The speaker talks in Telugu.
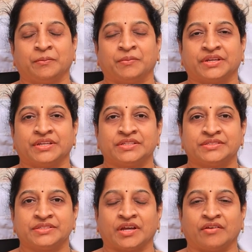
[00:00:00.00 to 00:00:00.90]

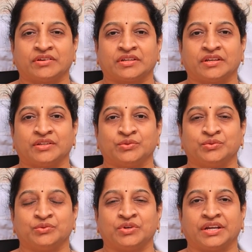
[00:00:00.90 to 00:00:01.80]
ప్రెగ్నెన్సీ
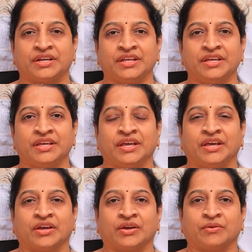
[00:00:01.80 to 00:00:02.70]
రావట్లేదు అంటే
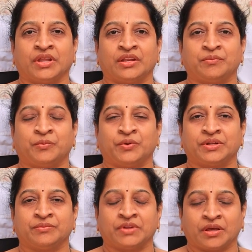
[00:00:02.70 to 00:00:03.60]
నేను ఇప్పుడు
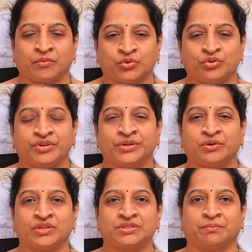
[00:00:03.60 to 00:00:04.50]
ముందు
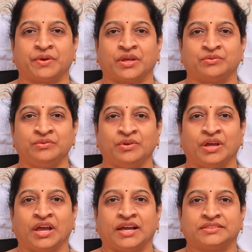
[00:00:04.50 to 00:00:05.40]
వీడియోలో చెప్పాను
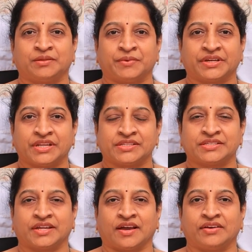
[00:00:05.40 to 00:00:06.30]
అసలు
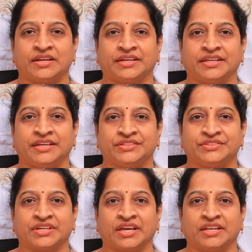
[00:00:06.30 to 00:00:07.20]
ప్రెగ్నెన్సీ రావాలంటే ఏం
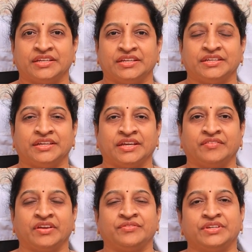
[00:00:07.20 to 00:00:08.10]
చేయాలి
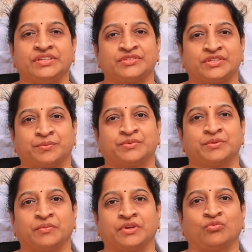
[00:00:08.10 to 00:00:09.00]
ఏమేమి స్టెప్స్
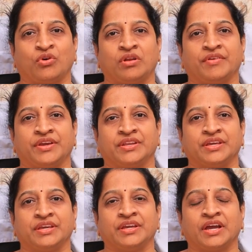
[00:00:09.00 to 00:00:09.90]
ఇన్వాల్వ్
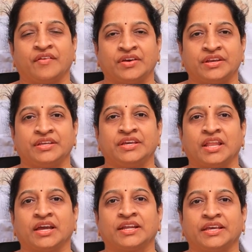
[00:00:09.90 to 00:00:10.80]
అయినాయి అవన్నీ
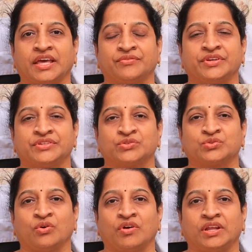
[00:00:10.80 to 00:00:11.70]
ఎలా క్లారిఫై
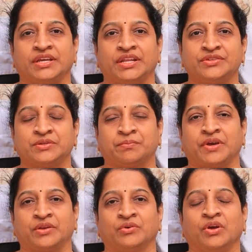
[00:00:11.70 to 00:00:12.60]
చేసుకోవాలి అనే
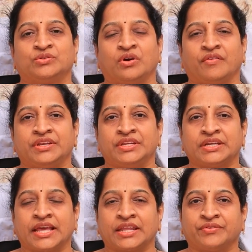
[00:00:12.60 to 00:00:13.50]
చెప్పాను సో అవన్నీ
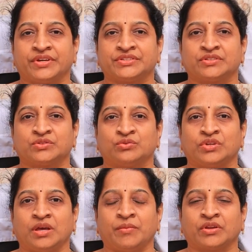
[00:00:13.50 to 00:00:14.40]
క్లారిఫై
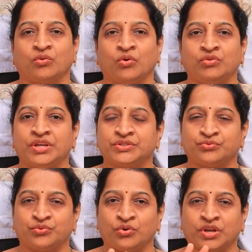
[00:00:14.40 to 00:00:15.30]
చేసుకున్నా మనకు
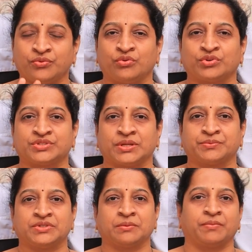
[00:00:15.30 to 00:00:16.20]
ఓవులేషన్ ఫోర్ ఏ ఫోర్
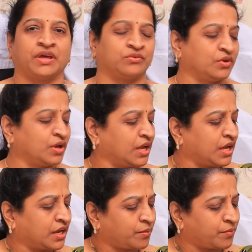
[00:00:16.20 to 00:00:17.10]
స్టెప్స్ చెప్పాను
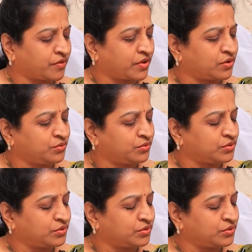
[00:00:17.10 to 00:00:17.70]
నెంబర్ వన్